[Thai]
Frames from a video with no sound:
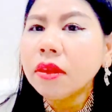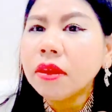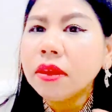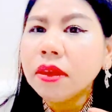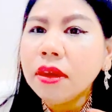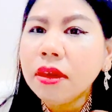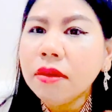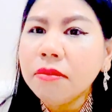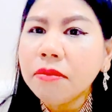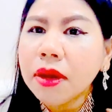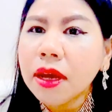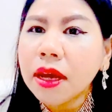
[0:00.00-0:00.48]

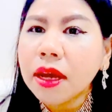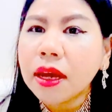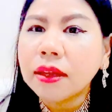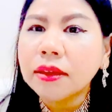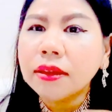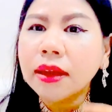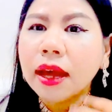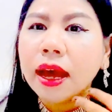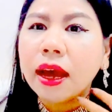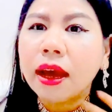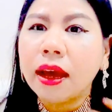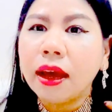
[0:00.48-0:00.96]
ที่มา
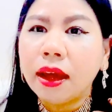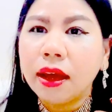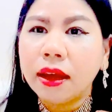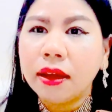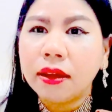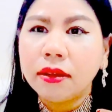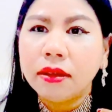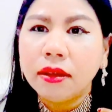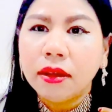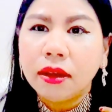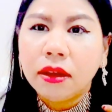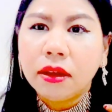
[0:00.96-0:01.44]
สั่งอะ
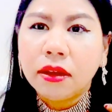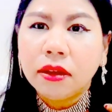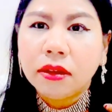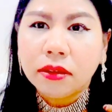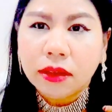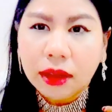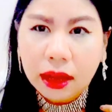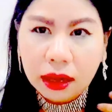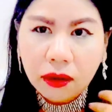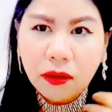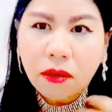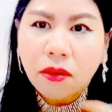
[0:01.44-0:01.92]

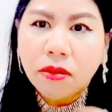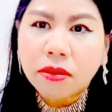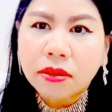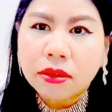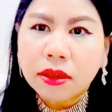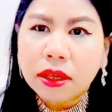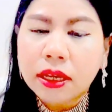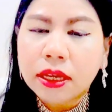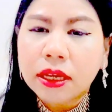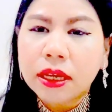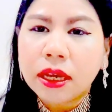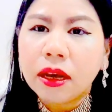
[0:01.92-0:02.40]
สั่งของจ
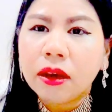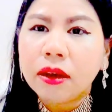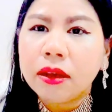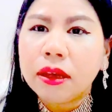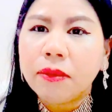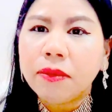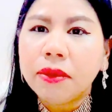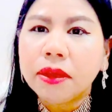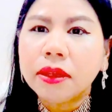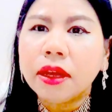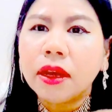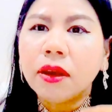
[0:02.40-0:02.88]
ริงอะคะอ
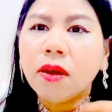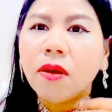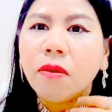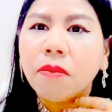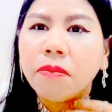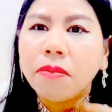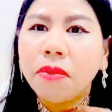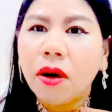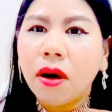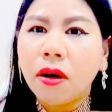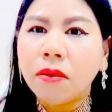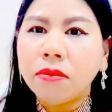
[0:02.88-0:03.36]
ย่าไปใส่ของ
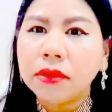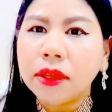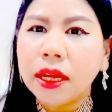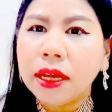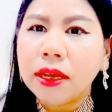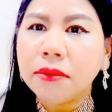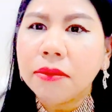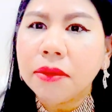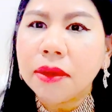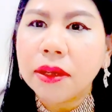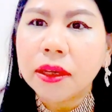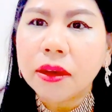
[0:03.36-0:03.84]
ปลอมใส่
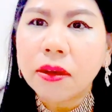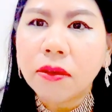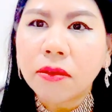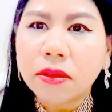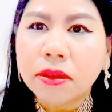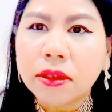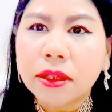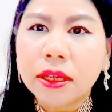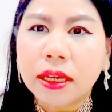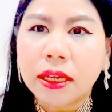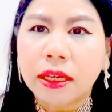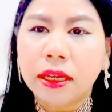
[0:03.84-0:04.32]
ไปเลยของ
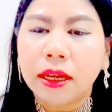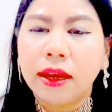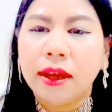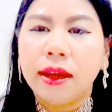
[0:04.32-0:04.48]
จริง